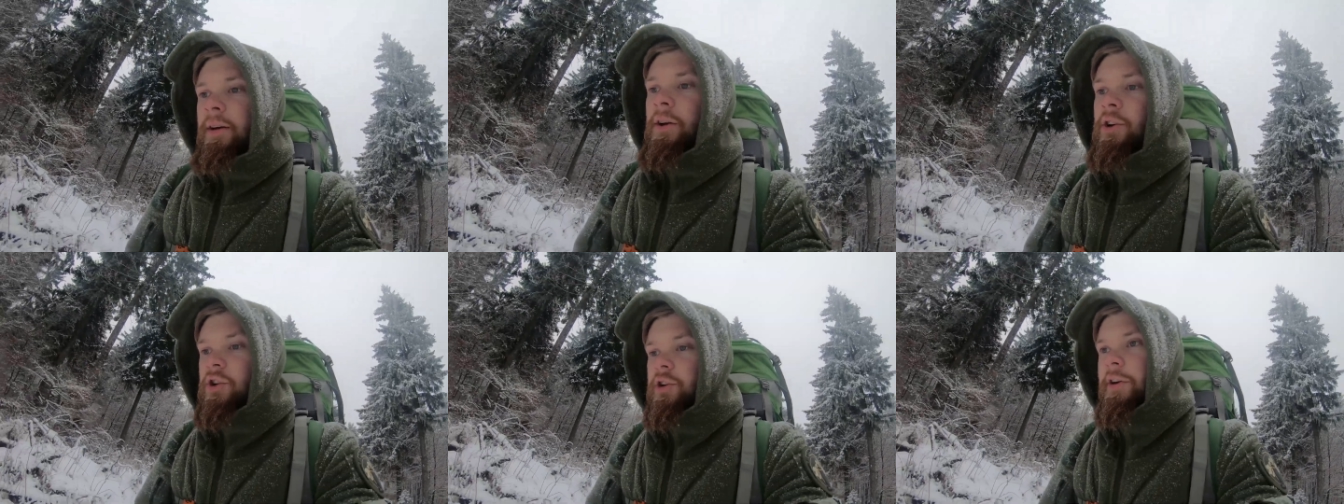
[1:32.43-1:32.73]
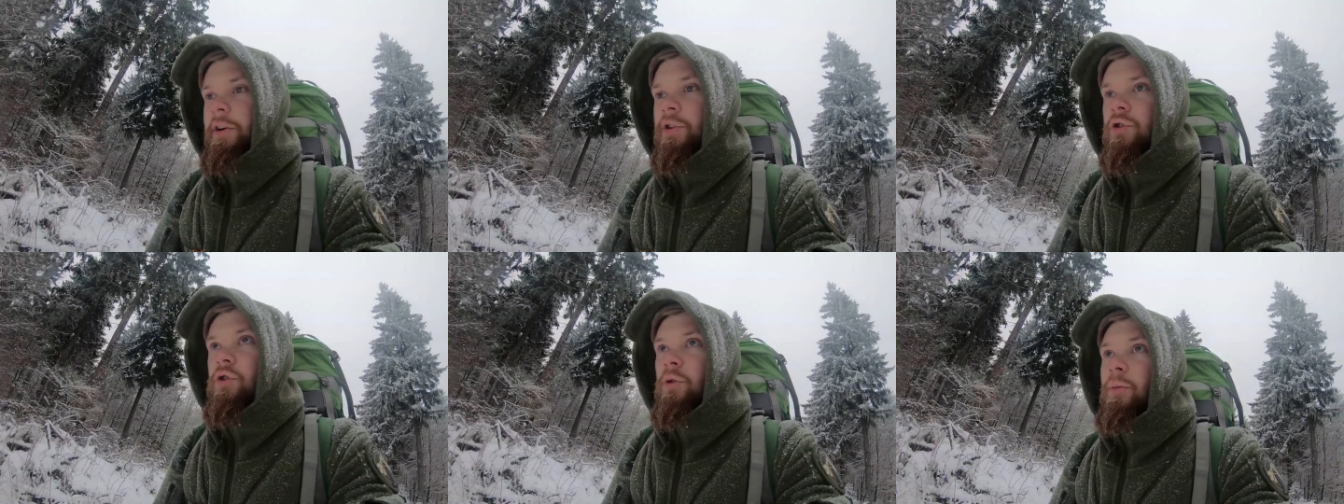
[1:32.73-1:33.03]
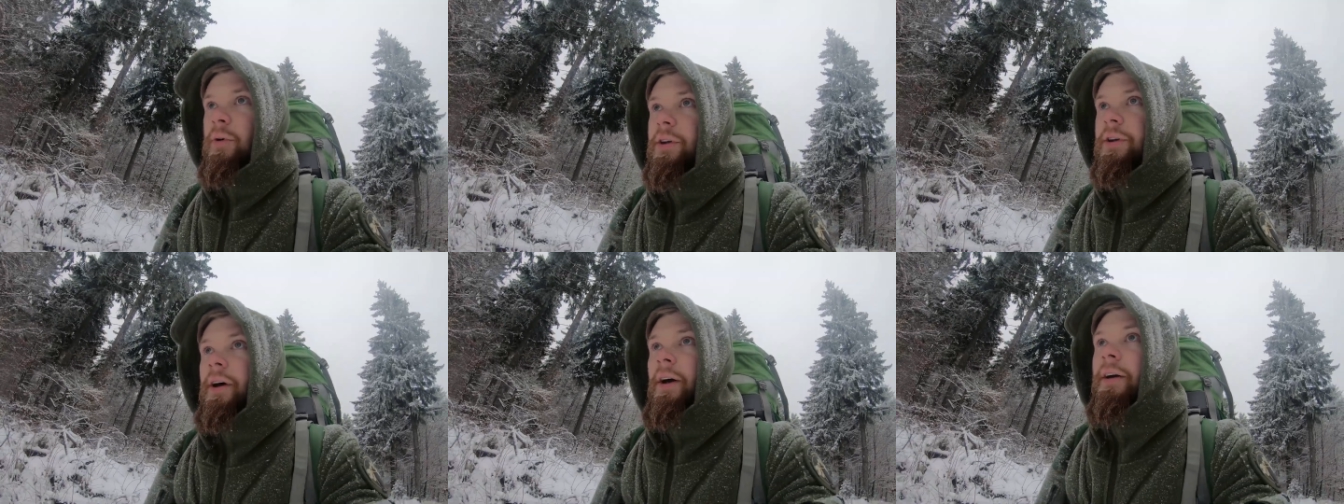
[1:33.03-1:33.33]
Schneeschuhe
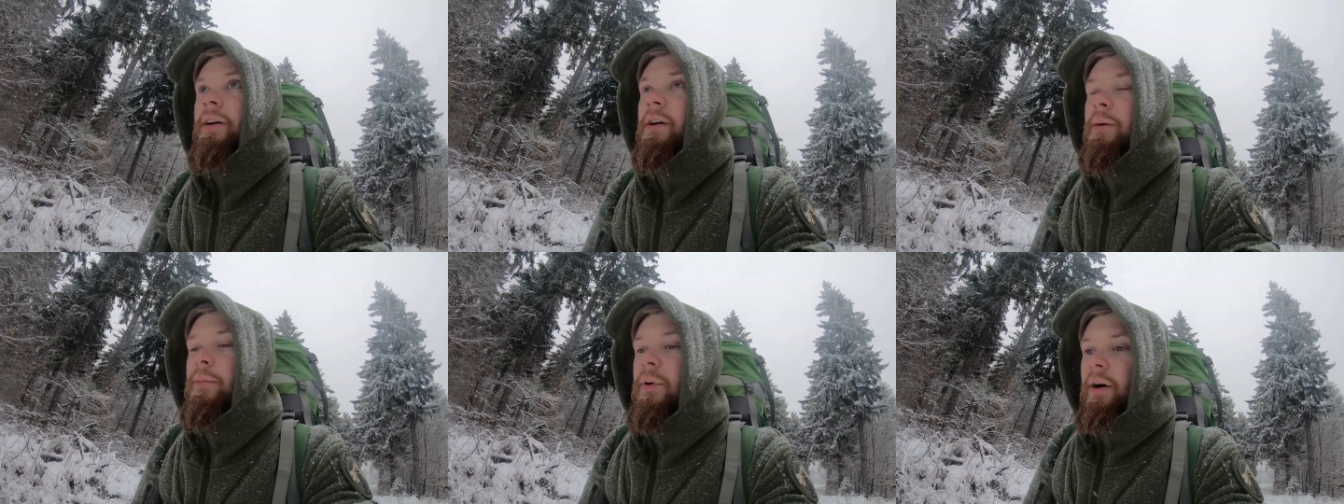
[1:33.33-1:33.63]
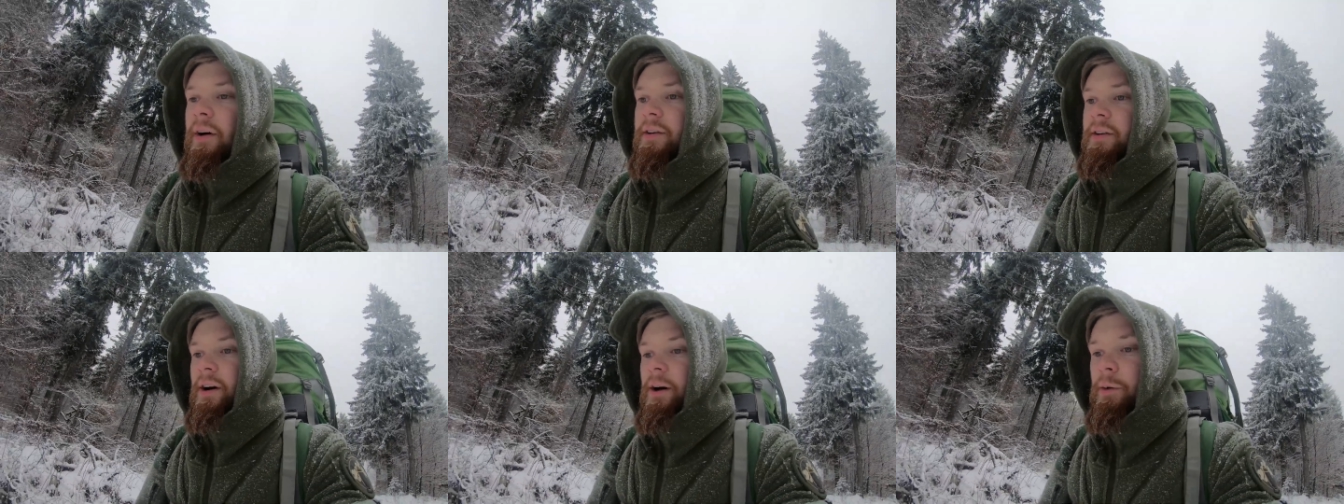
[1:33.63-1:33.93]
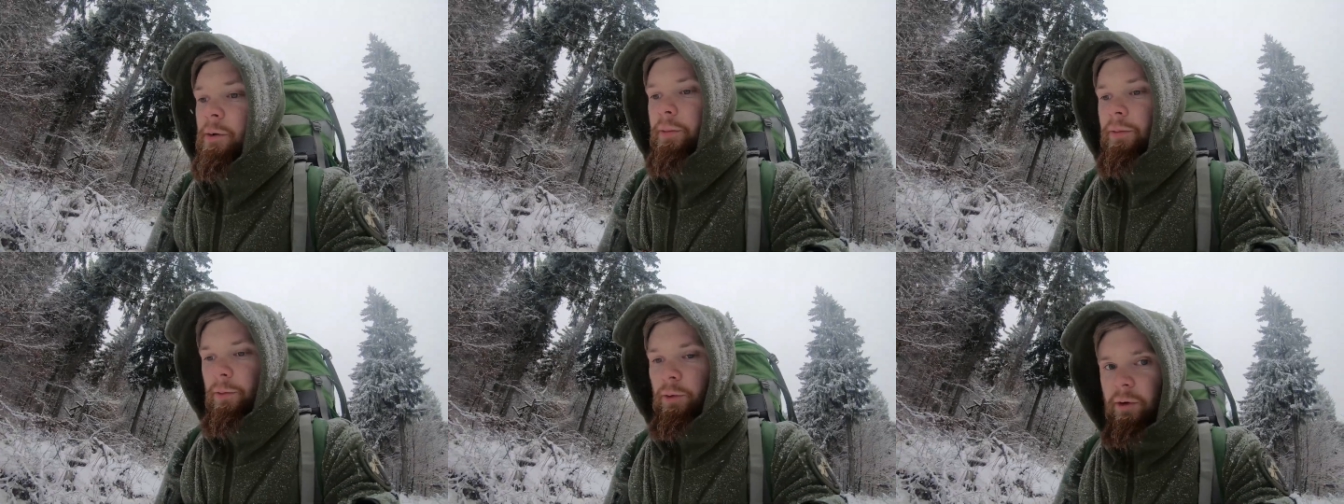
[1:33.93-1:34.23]
mit eingepackt
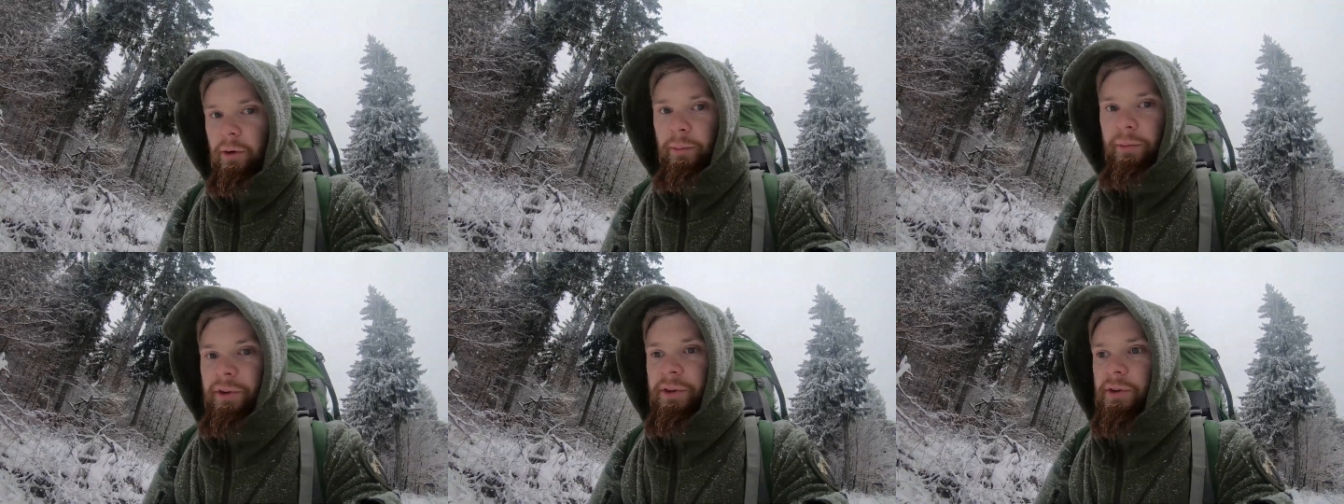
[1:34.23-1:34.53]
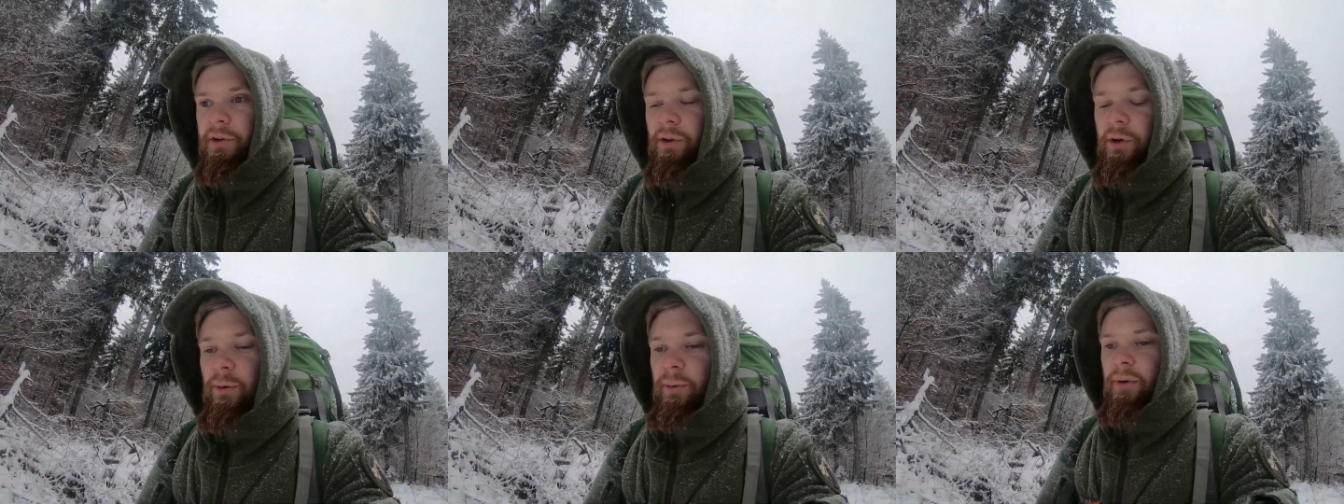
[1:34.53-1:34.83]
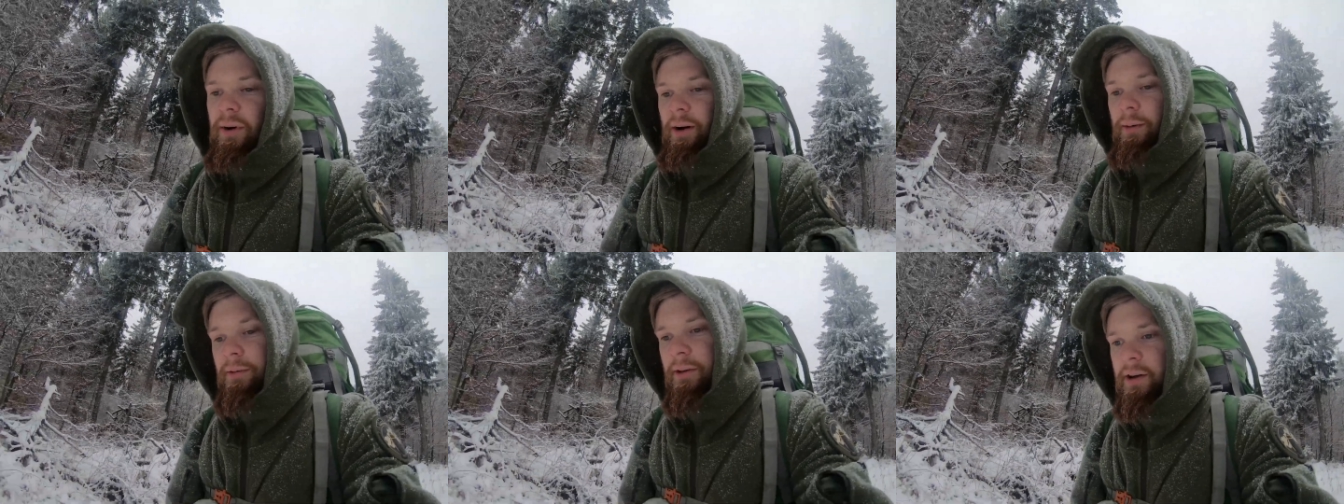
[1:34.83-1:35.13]
habe oder
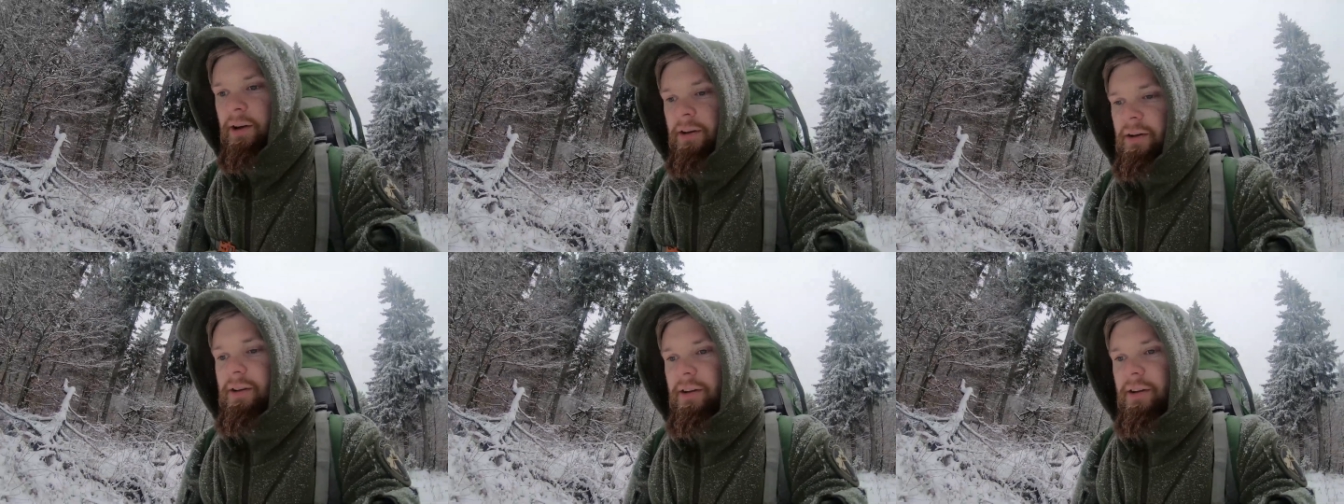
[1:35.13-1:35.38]
mitgenommen habe.